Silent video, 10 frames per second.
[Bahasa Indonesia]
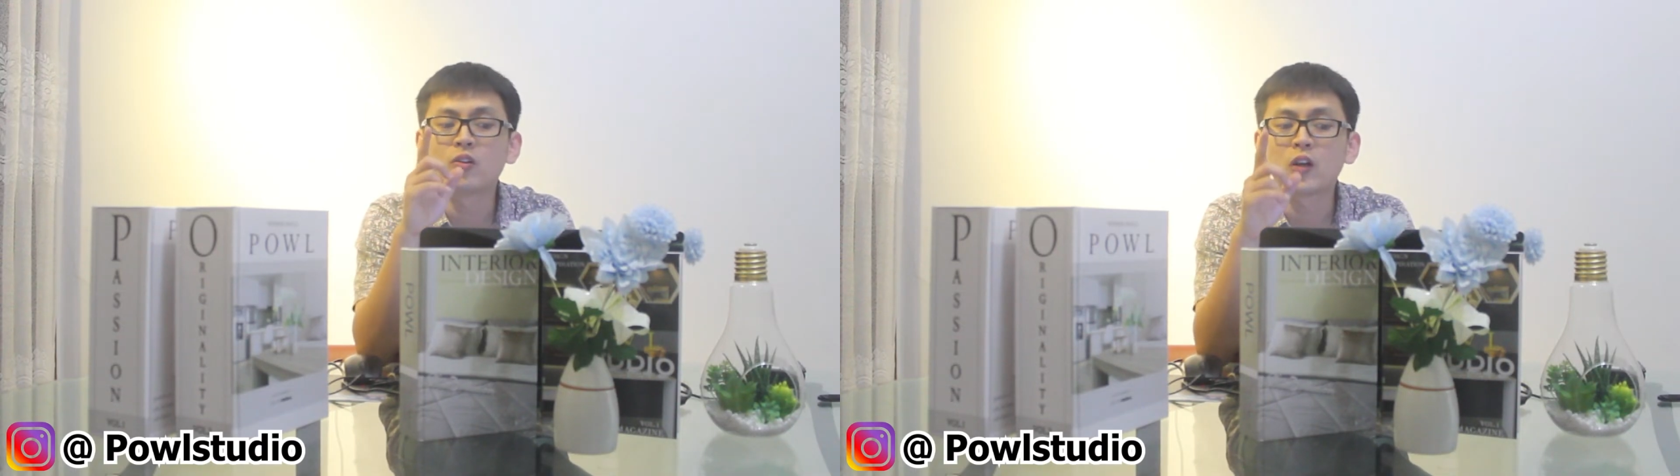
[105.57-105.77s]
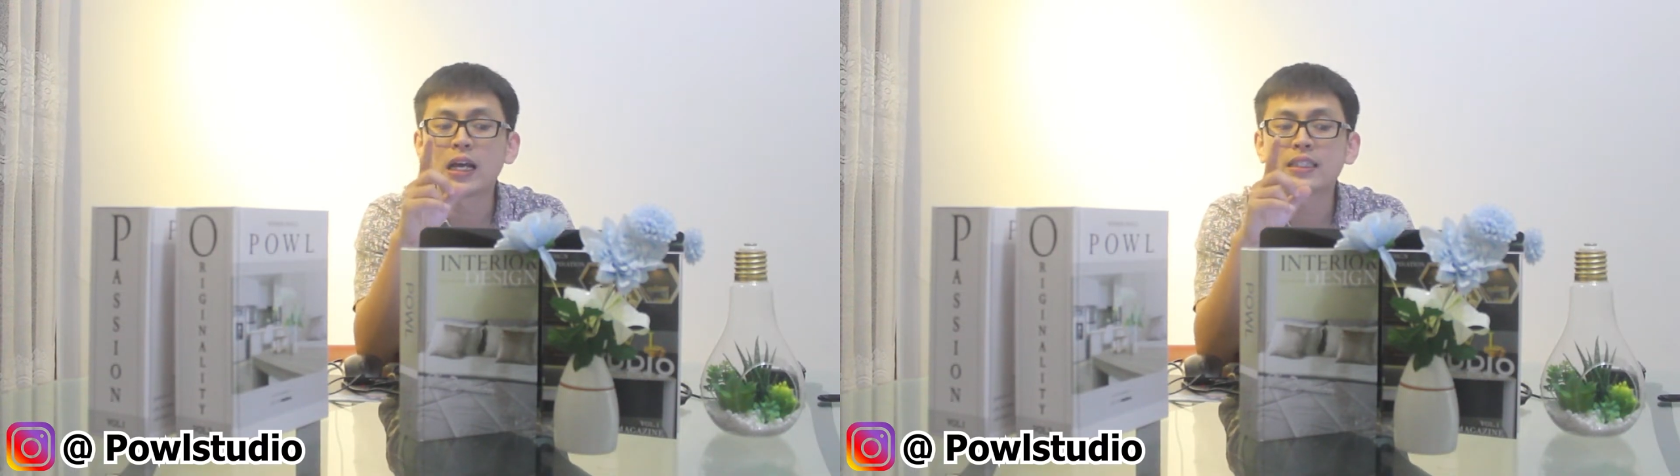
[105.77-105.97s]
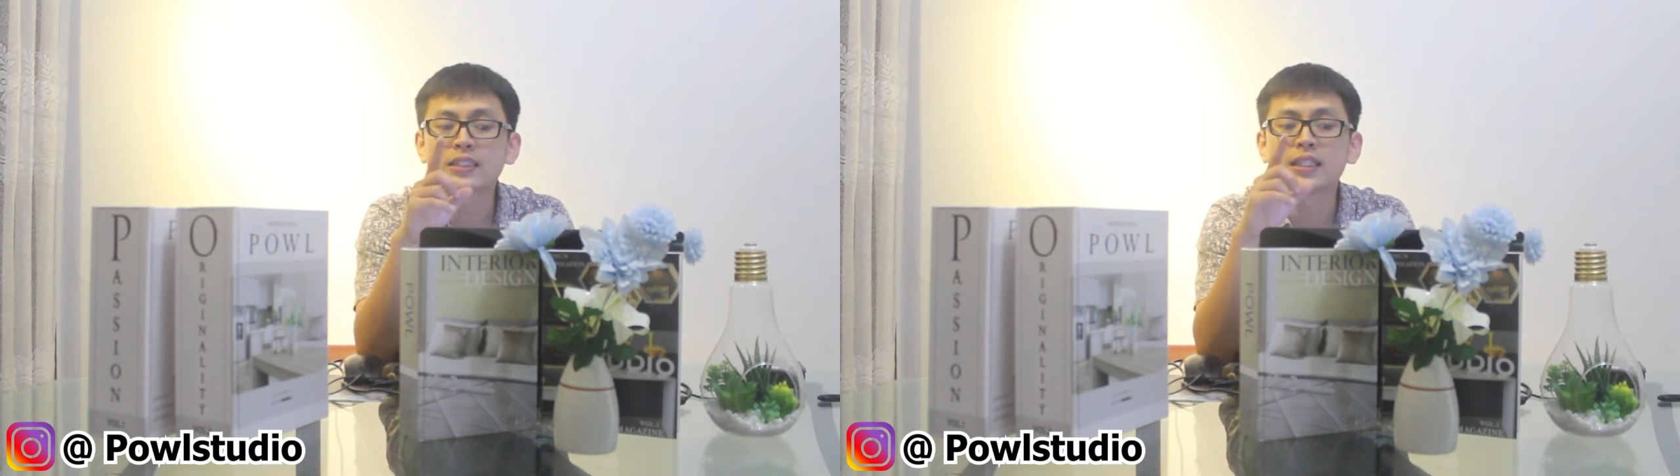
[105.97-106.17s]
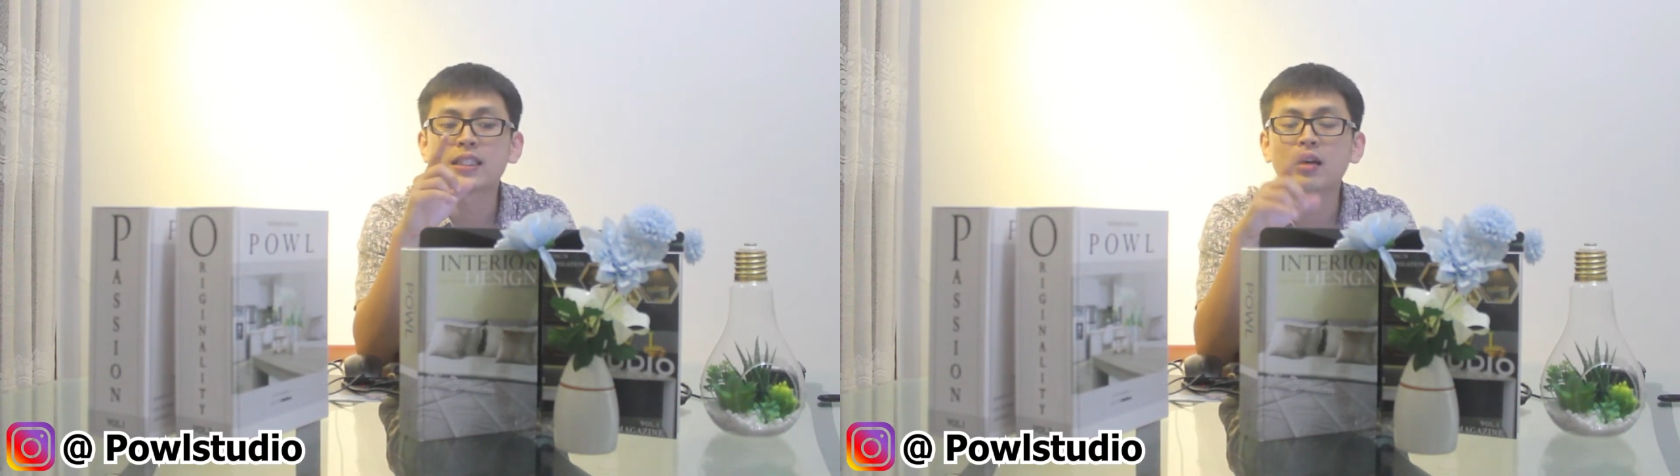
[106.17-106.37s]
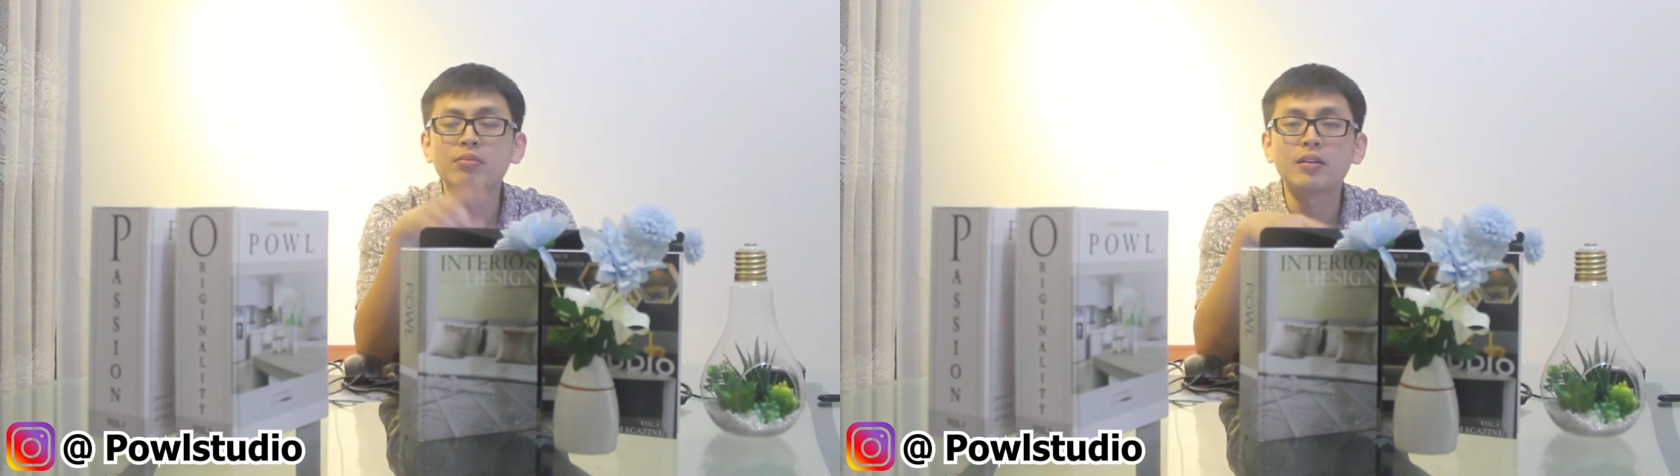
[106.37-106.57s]
kulkas
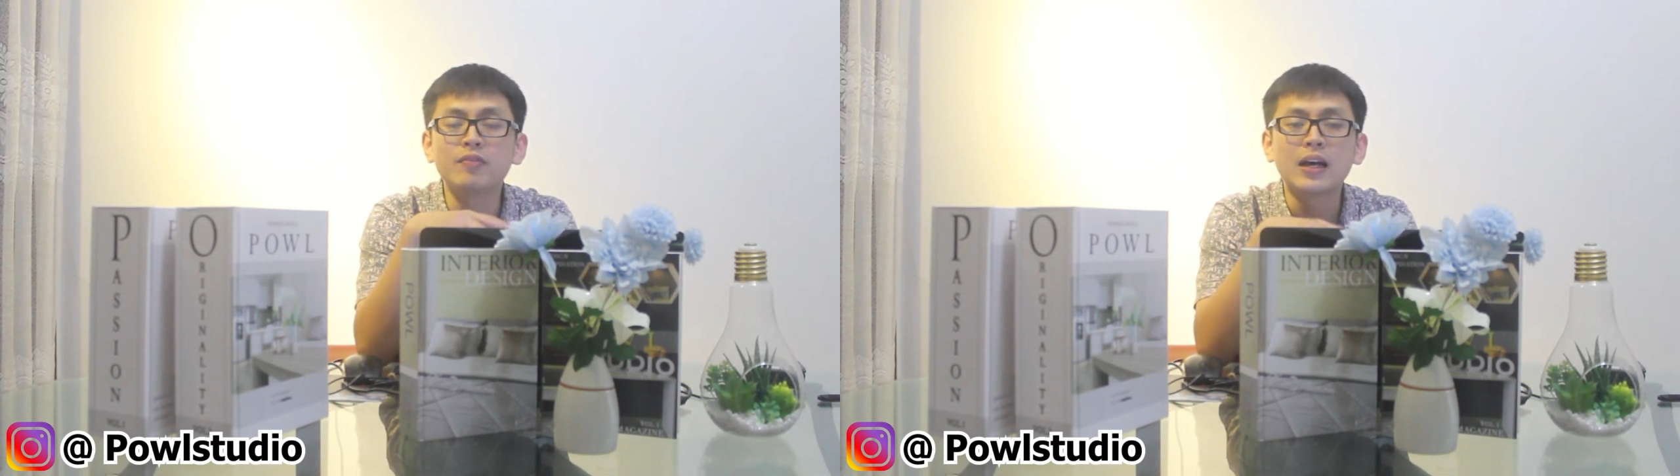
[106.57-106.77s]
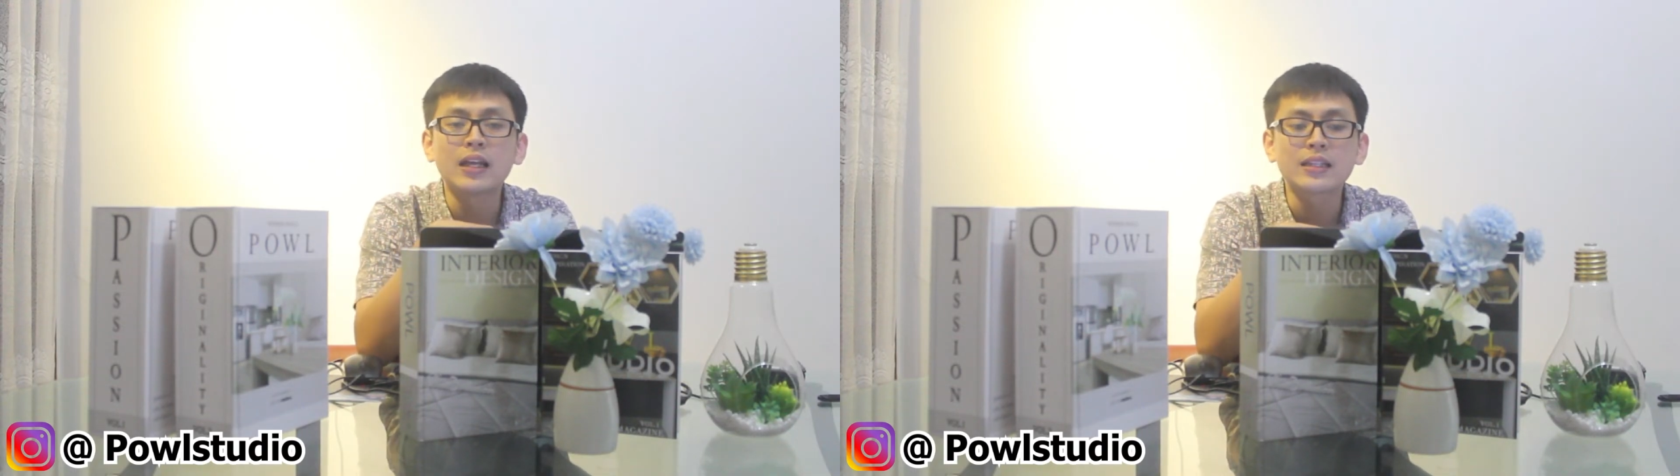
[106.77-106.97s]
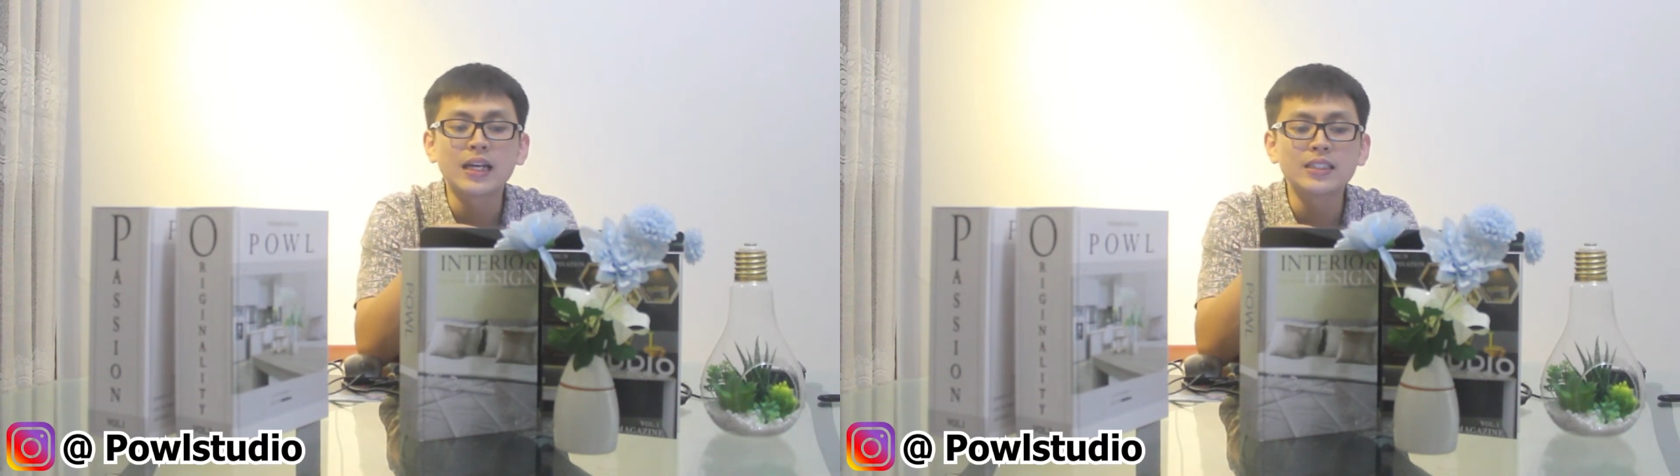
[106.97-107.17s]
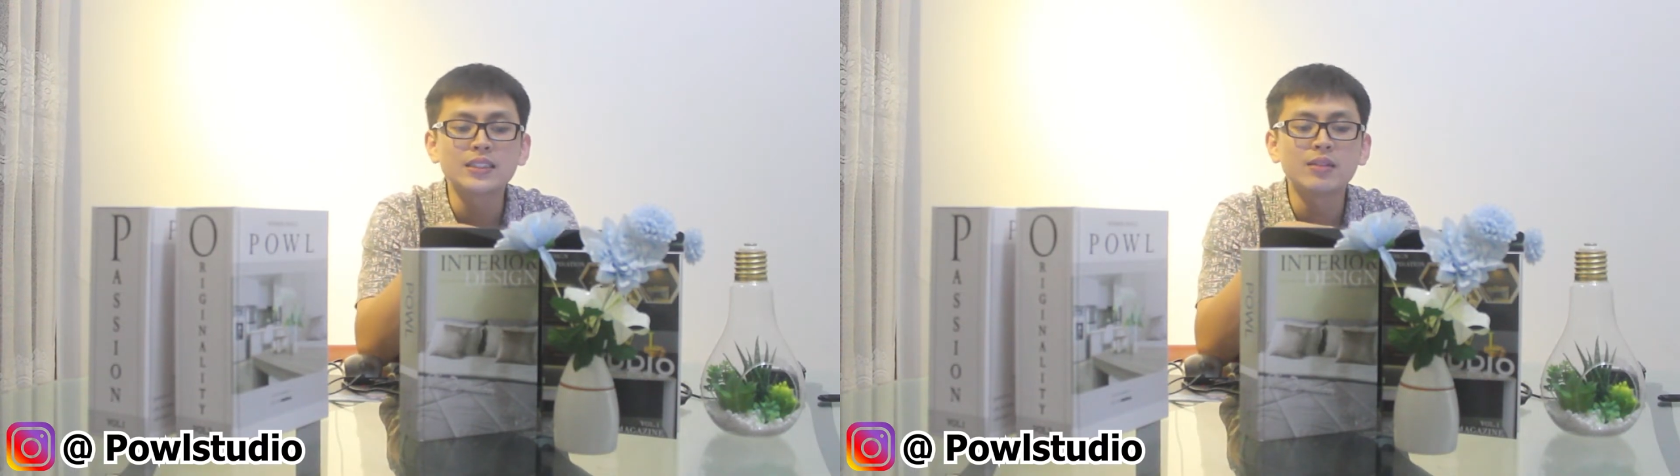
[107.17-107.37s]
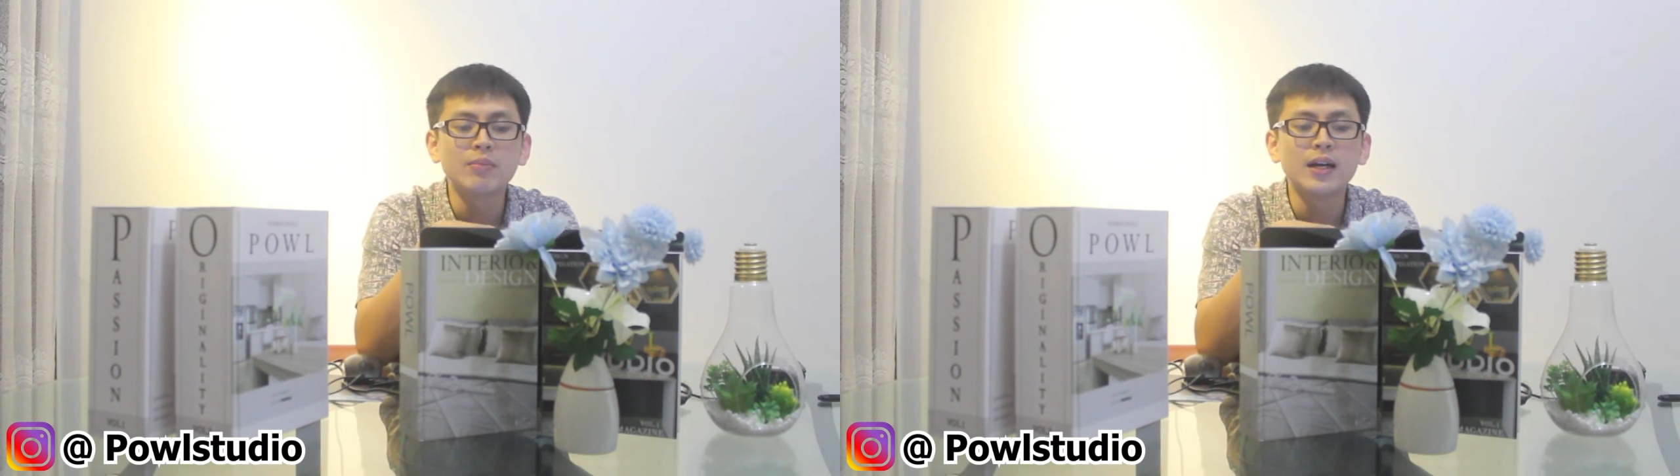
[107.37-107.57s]
kita manfaatkan
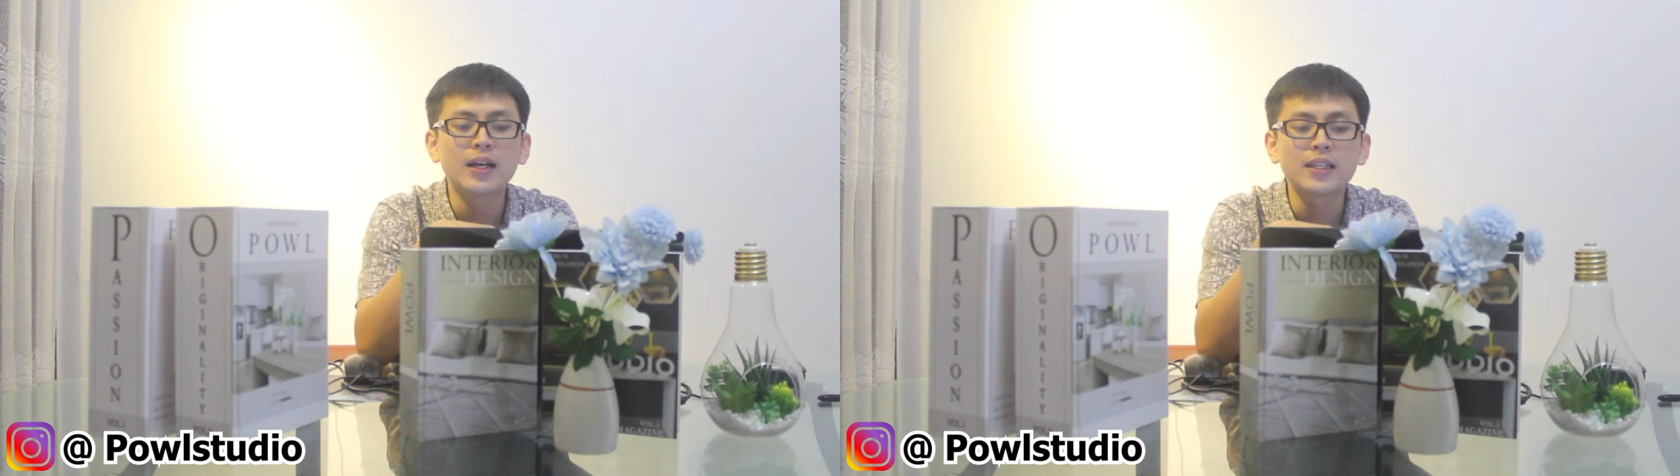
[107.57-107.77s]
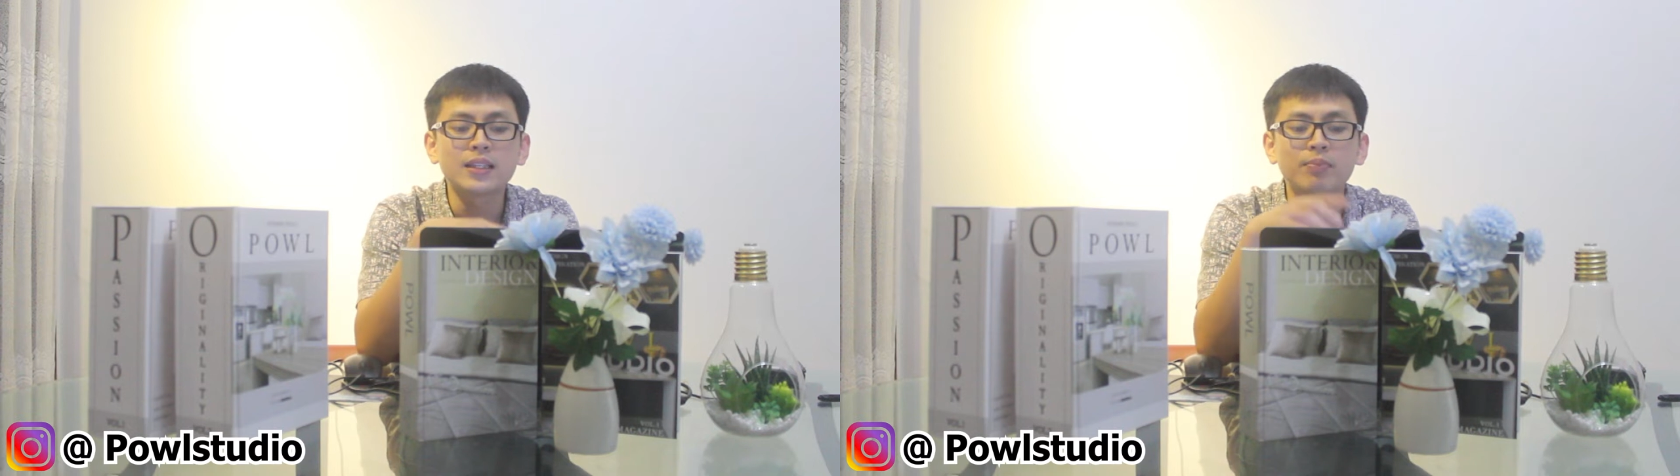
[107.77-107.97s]
sebagai